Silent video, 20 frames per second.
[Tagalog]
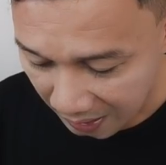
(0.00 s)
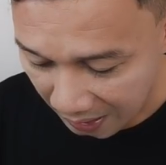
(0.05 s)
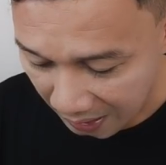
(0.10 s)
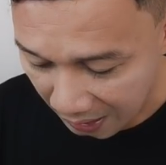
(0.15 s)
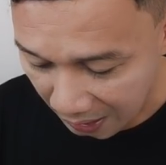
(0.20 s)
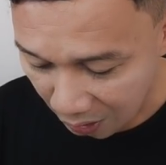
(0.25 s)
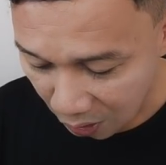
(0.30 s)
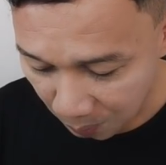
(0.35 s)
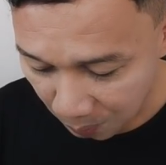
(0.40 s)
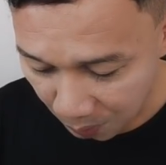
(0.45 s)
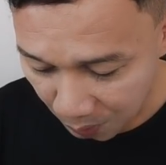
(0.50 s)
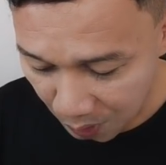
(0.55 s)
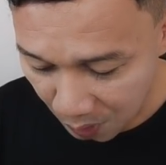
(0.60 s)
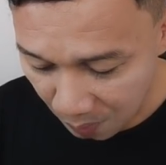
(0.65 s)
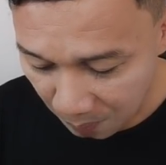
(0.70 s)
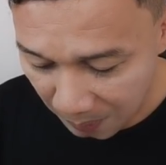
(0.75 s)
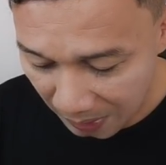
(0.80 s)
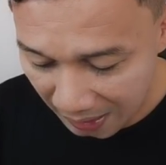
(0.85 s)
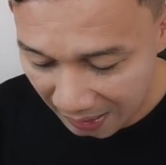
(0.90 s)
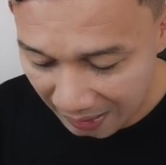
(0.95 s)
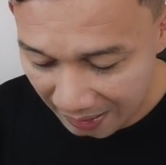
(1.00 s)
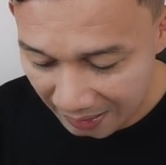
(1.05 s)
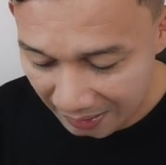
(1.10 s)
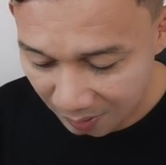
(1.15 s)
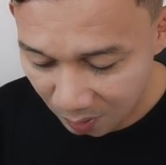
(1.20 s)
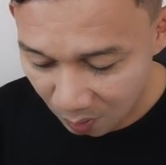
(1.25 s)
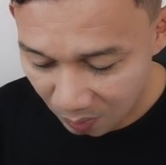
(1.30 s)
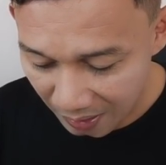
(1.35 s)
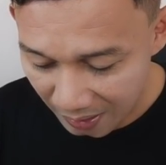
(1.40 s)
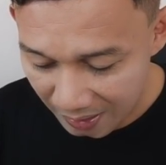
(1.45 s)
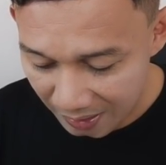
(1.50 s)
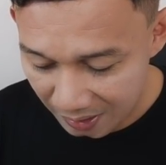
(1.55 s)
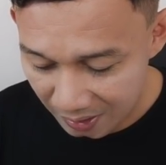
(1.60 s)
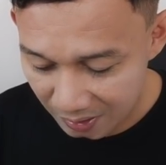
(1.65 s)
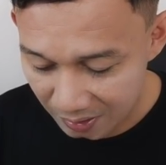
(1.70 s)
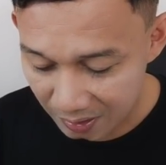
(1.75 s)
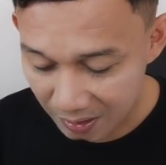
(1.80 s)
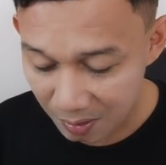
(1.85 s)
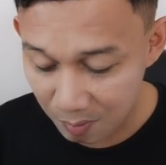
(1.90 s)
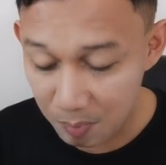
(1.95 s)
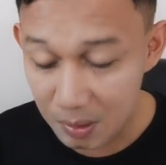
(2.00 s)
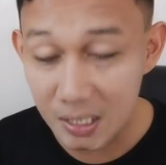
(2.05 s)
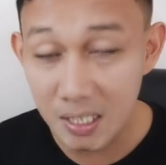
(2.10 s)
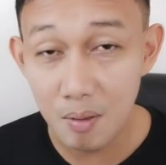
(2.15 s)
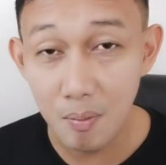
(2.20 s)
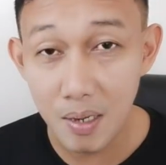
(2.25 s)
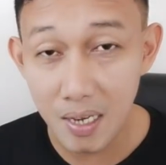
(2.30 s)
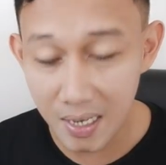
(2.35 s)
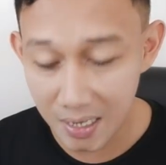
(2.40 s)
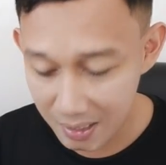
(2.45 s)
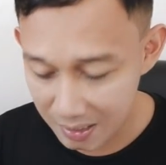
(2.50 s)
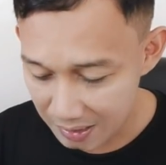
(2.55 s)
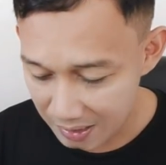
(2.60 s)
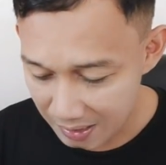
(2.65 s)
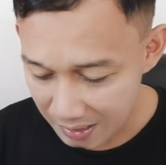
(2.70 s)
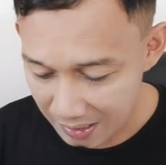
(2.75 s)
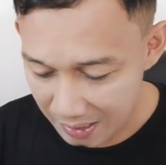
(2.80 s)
Ito po yung pangalan ko guys, ibig sabihin,